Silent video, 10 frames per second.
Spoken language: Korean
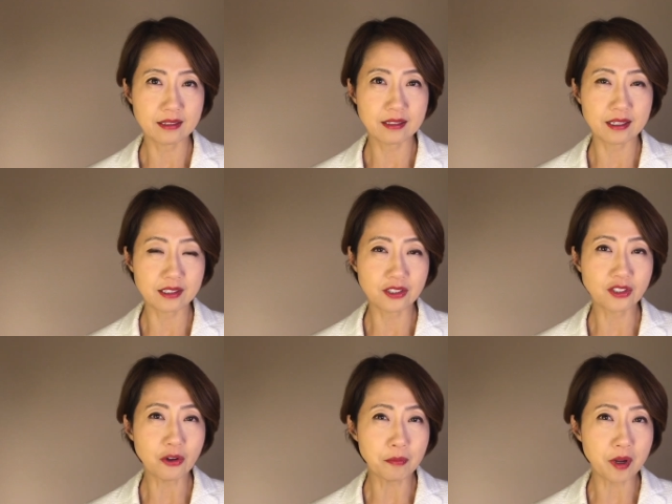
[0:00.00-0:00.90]
그래서
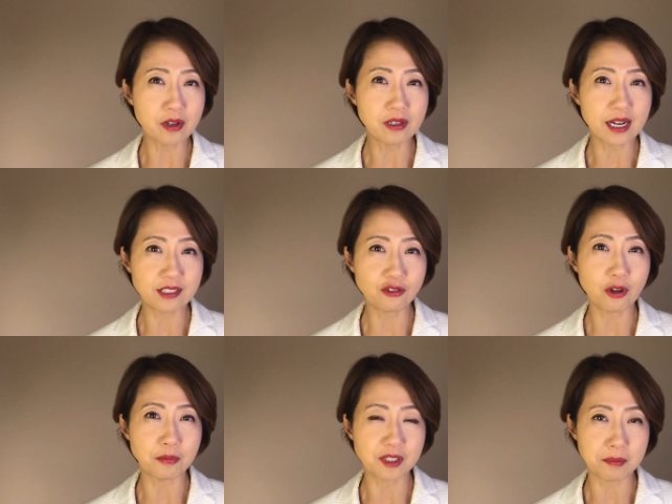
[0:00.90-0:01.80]
성별을 알 수
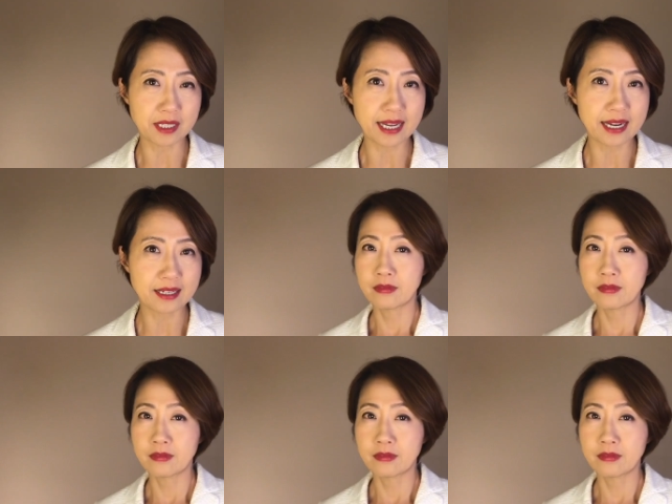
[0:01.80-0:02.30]
없습니다.